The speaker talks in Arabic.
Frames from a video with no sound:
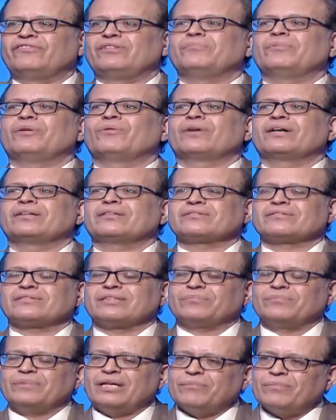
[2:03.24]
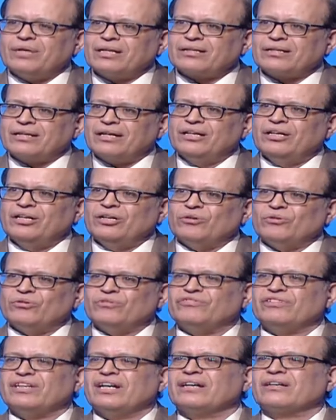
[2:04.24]
الموجات الصدميه مره
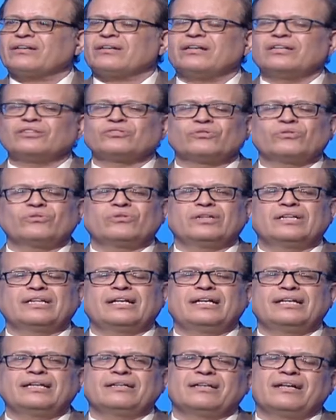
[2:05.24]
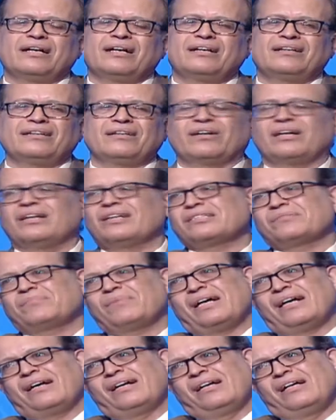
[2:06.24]
وفي الاخر خالص يقول له احنا ايه اه خلاص
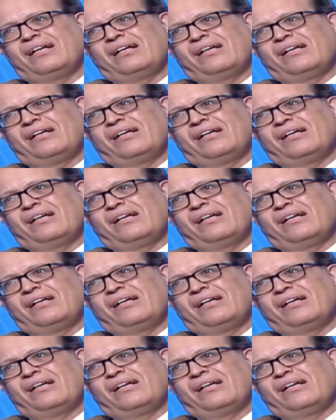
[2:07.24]
بقى